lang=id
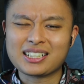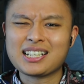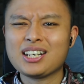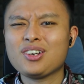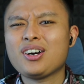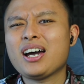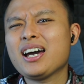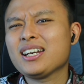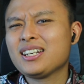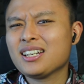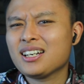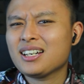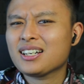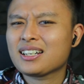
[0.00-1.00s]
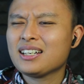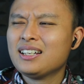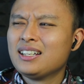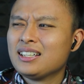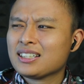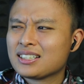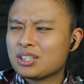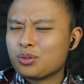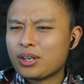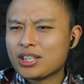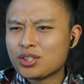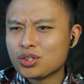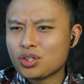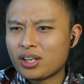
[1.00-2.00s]
Kalau ada
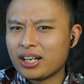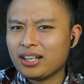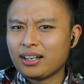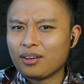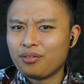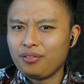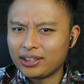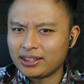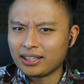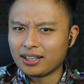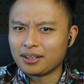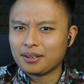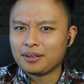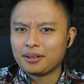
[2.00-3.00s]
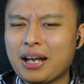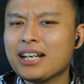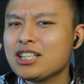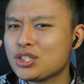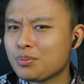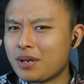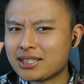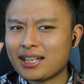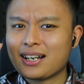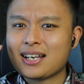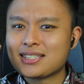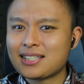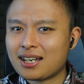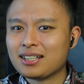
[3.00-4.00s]
kekurang cocokan dengan fitnya, paling cuma
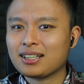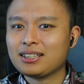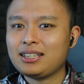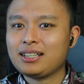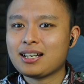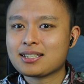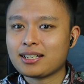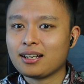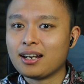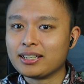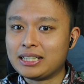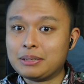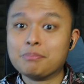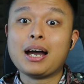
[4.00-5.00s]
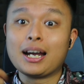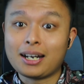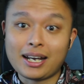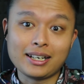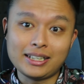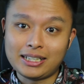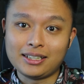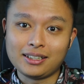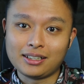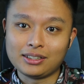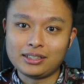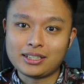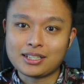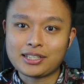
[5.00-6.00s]
saya rasakan ketika saya lagi makan nih.
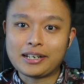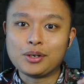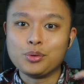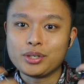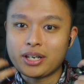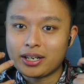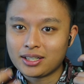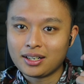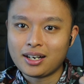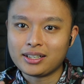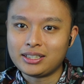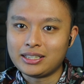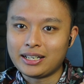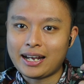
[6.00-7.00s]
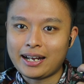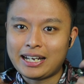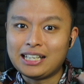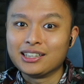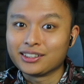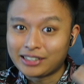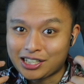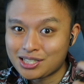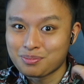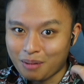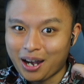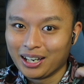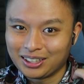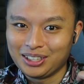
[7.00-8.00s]
Ketika saya ngunyahnya lagi intens
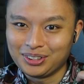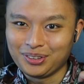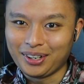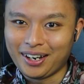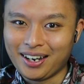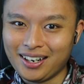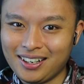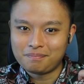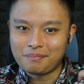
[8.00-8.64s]
banget gitu ya.